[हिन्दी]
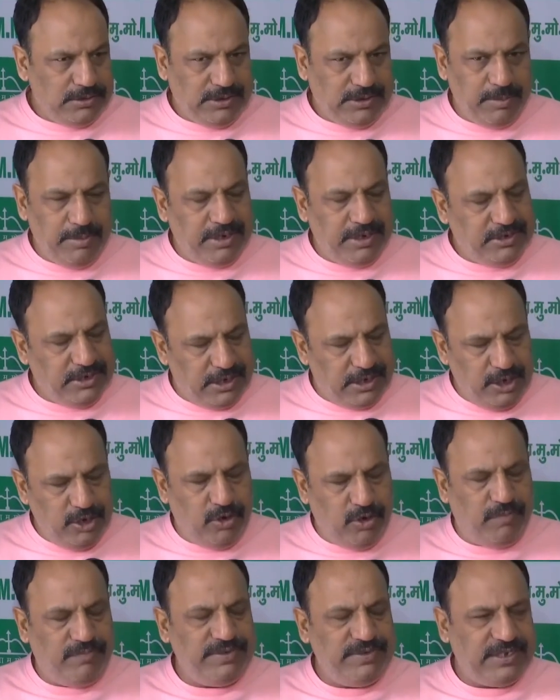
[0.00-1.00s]
जब
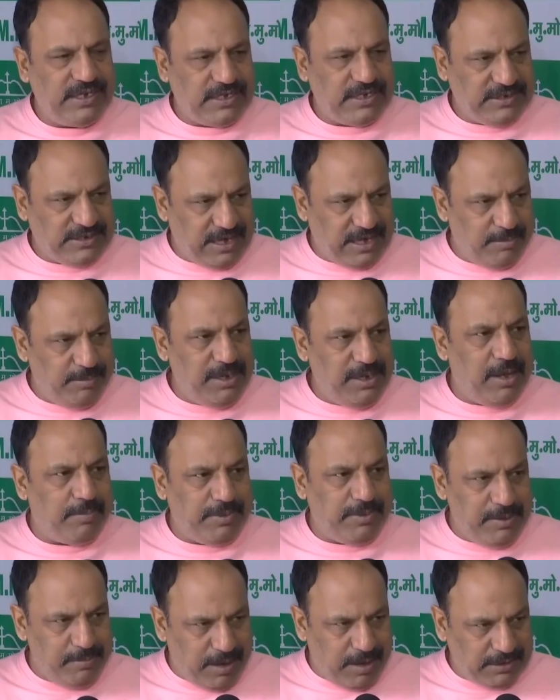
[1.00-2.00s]
रिटर्निंग ऑफिसर के सामने
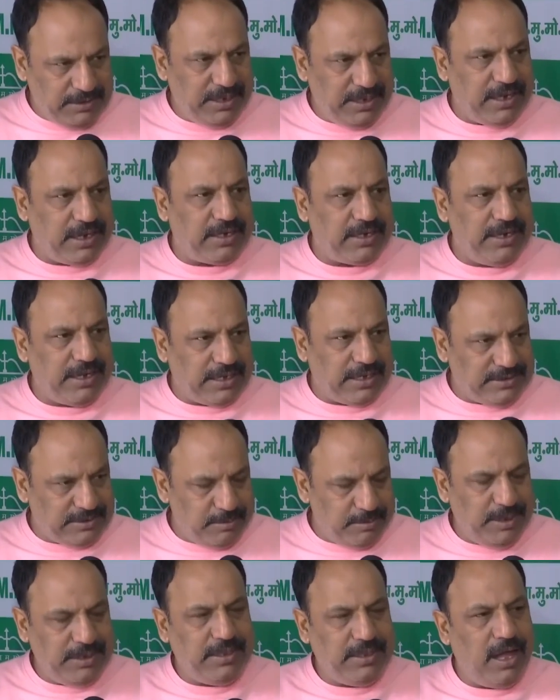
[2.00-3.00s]
अपनी बातें रखने का
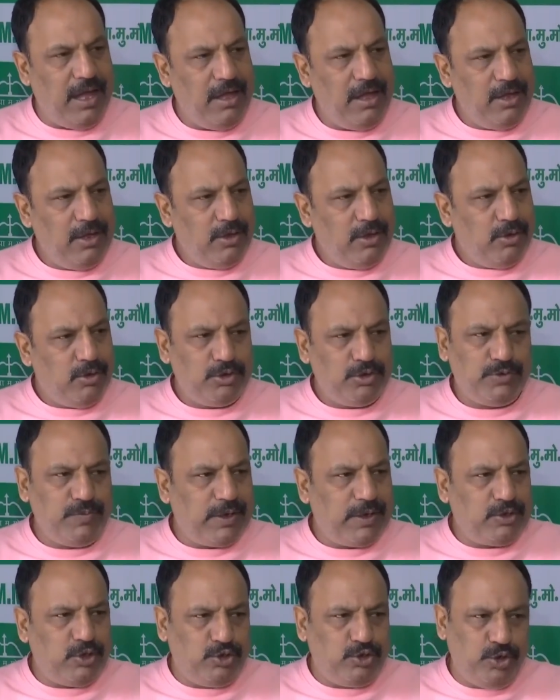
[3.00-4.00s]
समय था उस
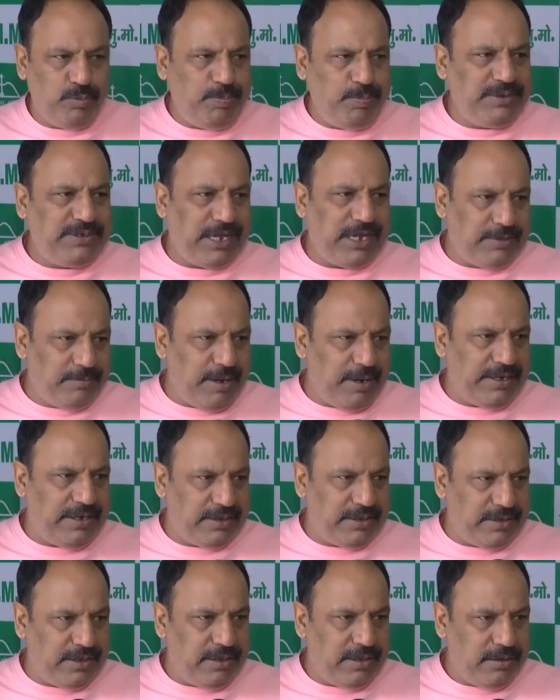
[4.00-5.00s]
वक्त तो चुप्पी साथ
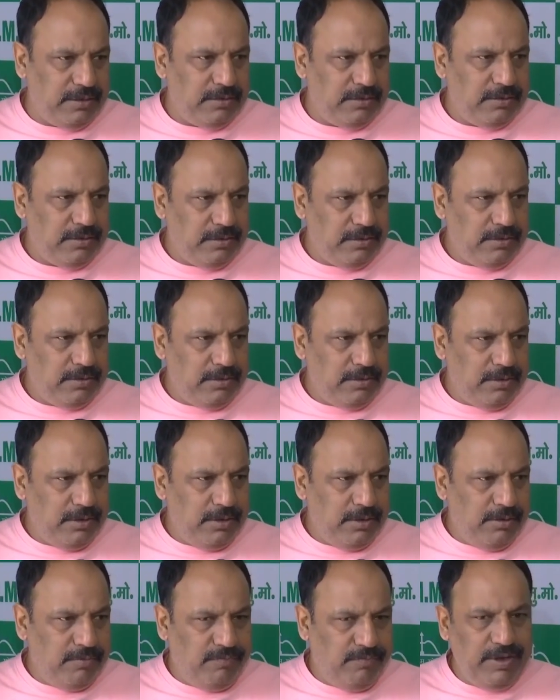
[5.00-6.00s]
बैठे थे
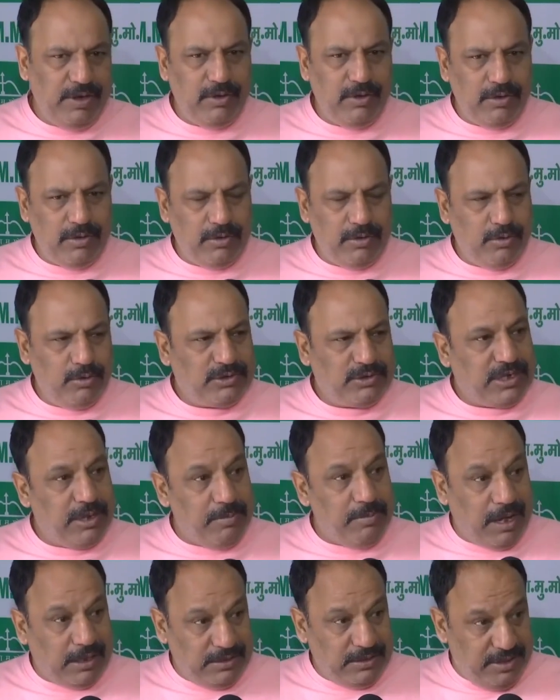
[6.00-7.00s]
फिर उसके
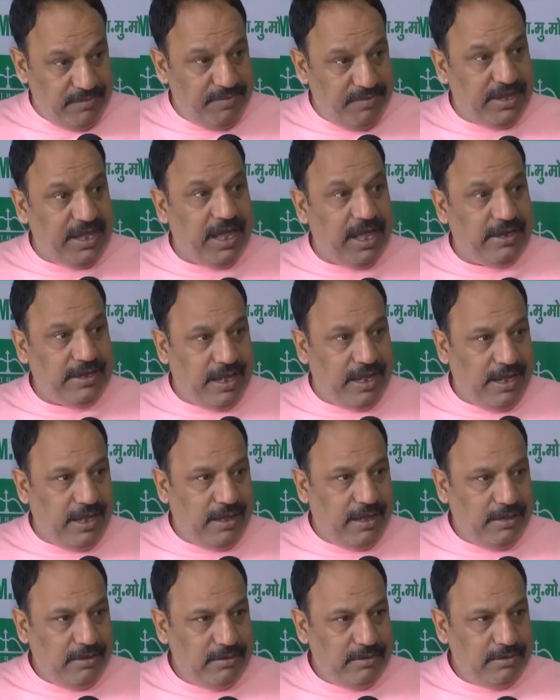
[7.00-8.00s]
बाद दिव्य ज्ञान आया
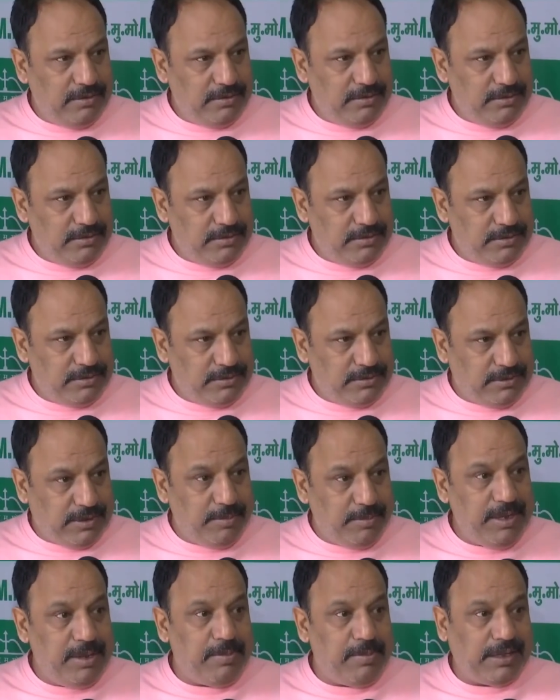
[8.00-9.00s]

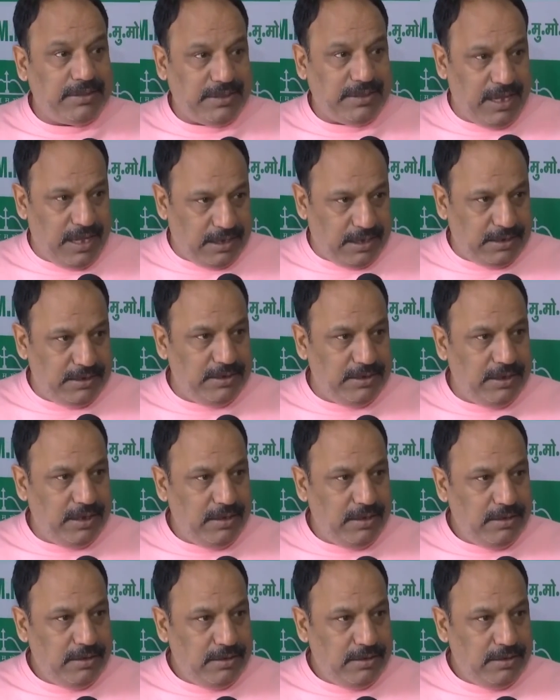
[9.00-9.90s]
तब ये बातें आ रही हैं